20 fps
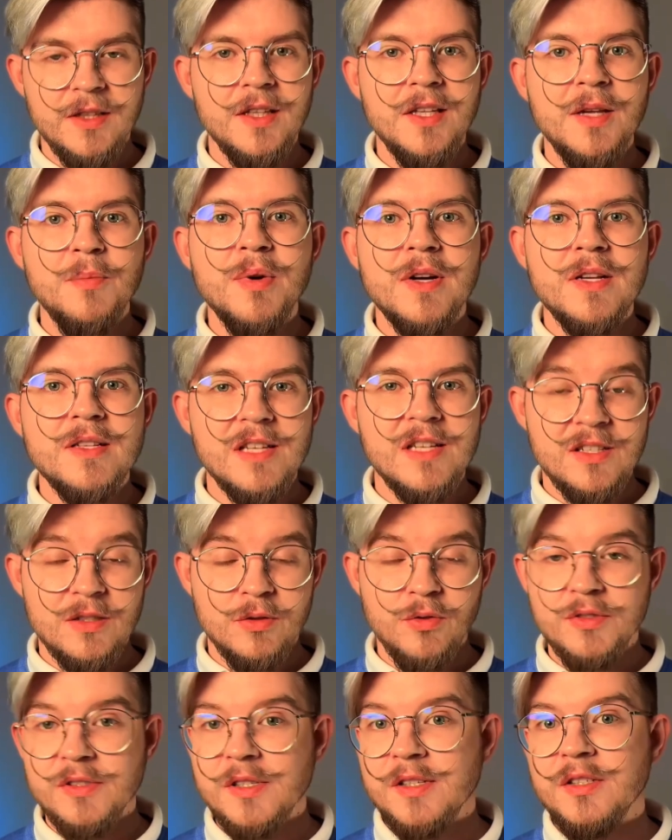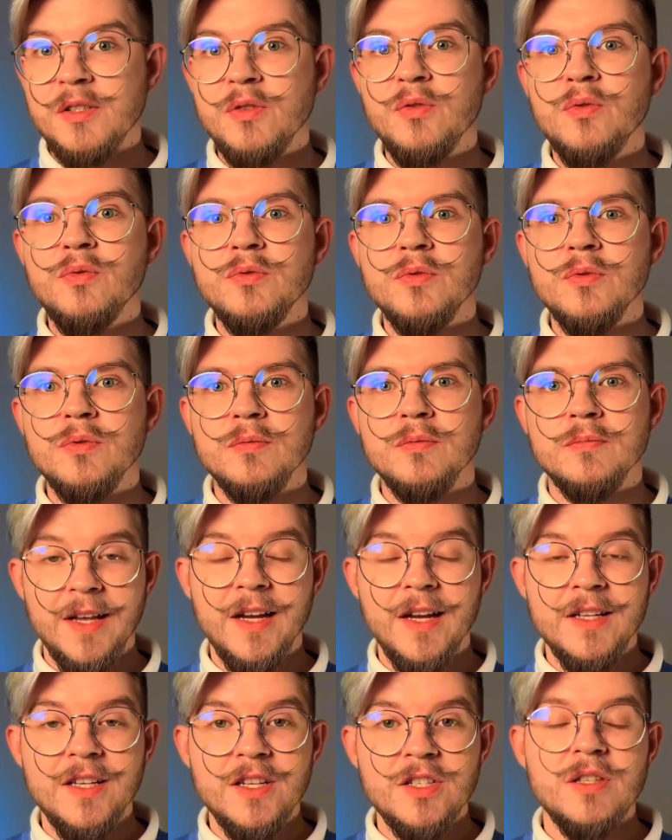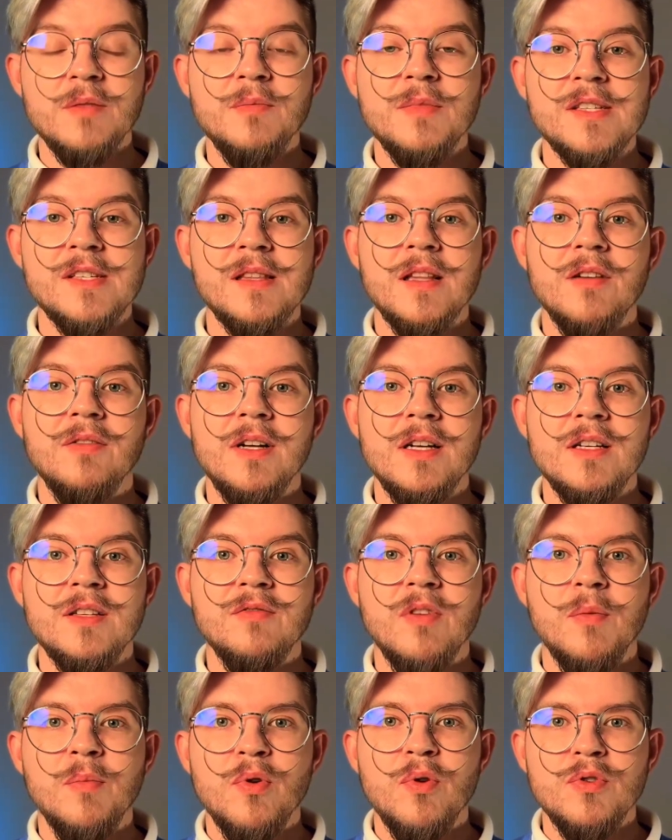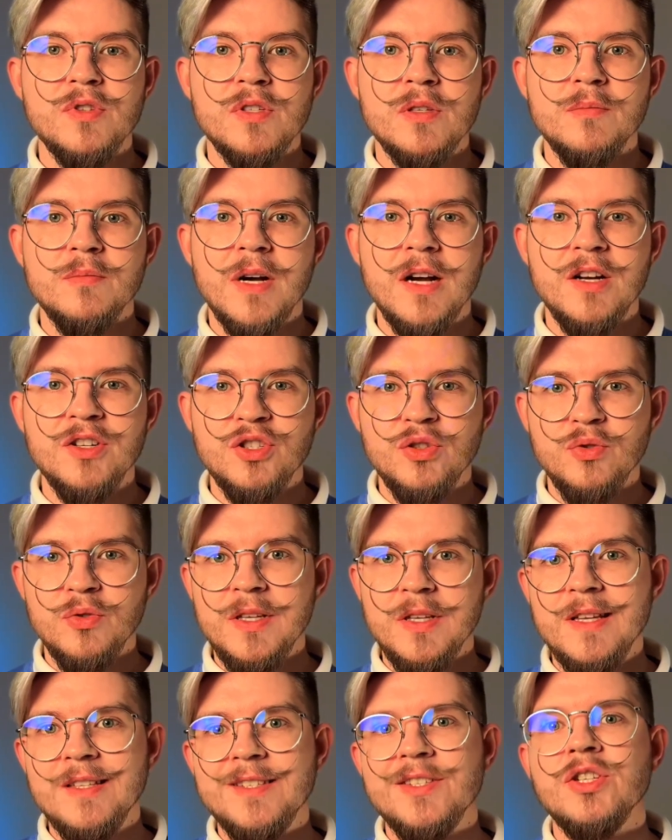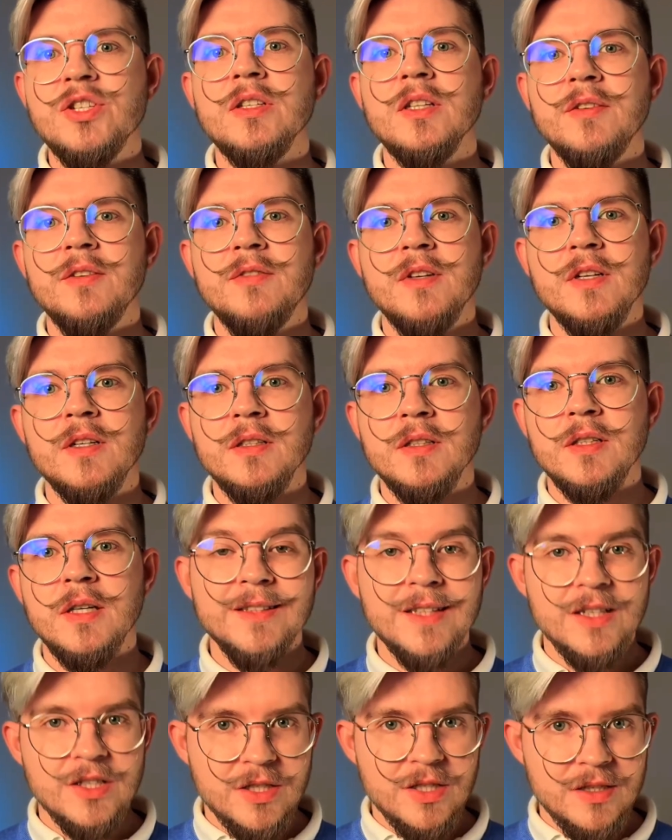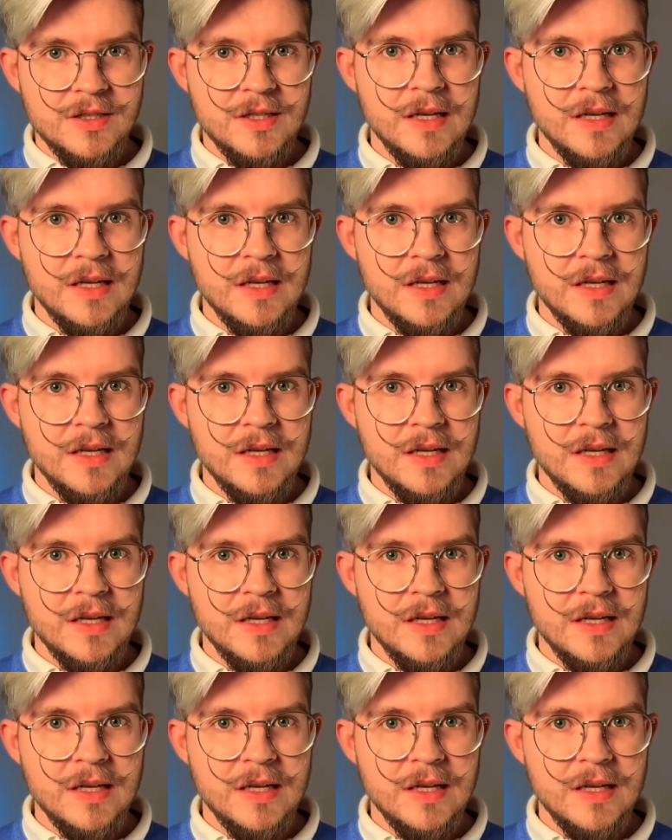Это не произошло за секунду. И, конечно, мы задавались вопросом, а что есть нас человек и наш